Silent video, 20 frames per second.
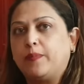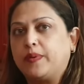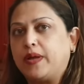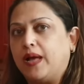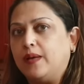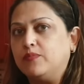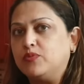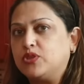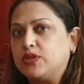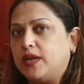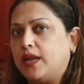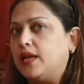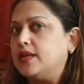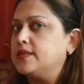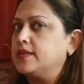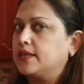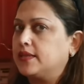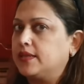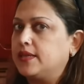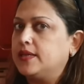आप काम चला
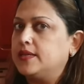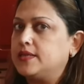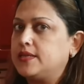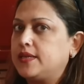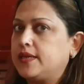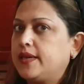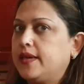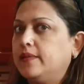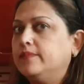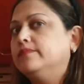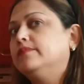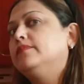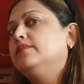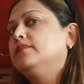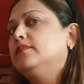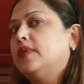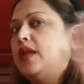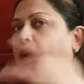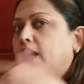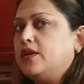सकते हैं ठीक है
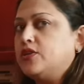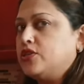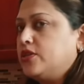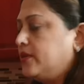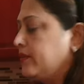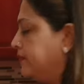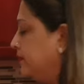आ जाए